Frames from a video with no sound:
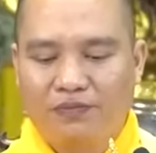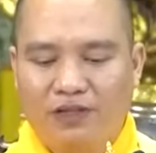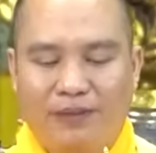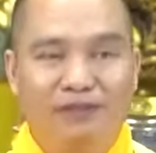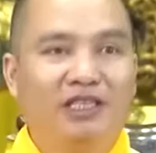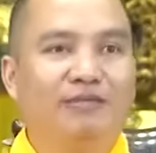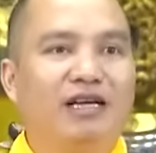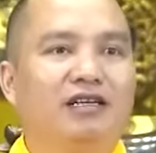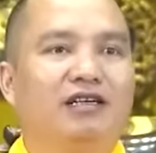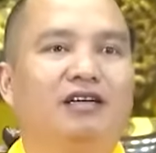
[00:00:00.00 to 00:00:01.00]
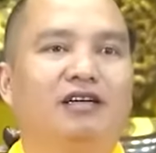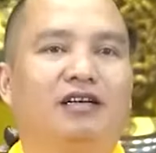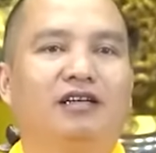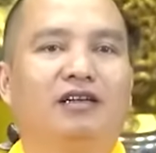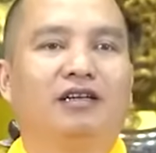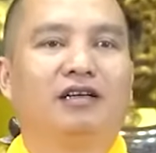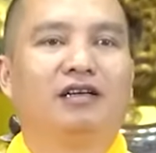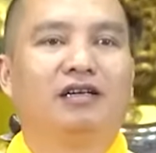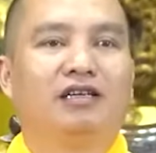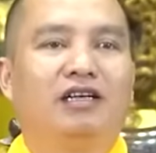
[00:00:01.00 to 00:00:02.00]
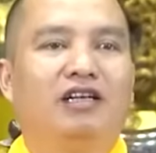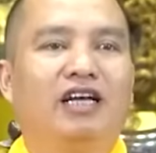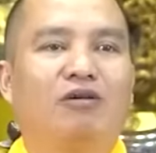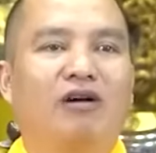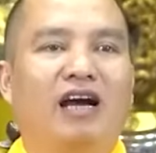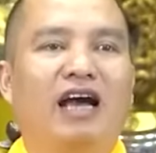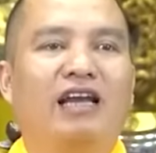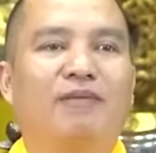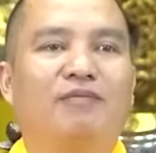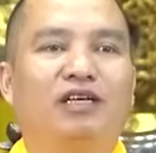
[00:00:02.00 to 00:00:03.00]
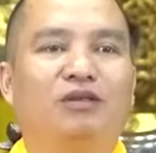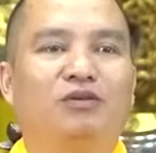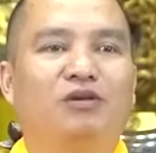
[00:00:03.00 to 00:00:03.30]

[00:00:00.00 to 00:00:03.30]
thậm chí bây giờ, trước đây khoảng 2 năm khi chúng